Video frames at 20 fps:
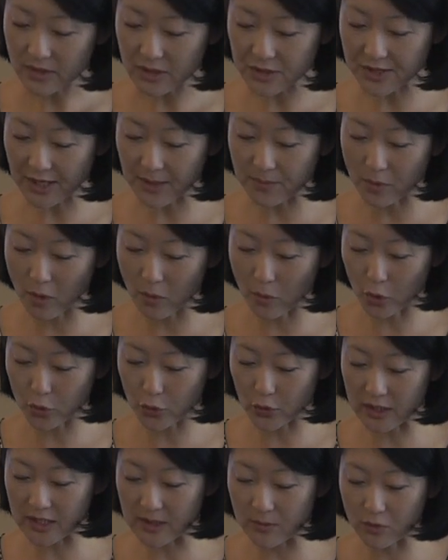Chaque membre
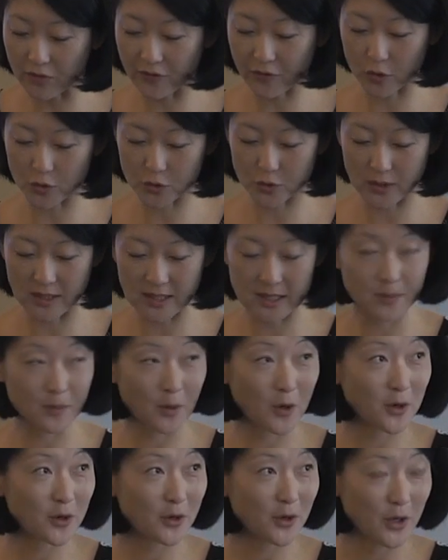de l'équipe de France de
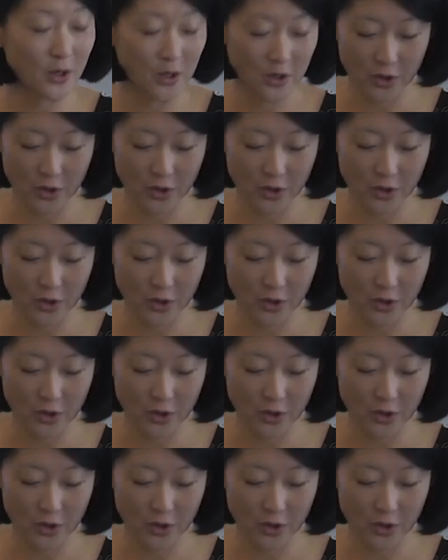l'export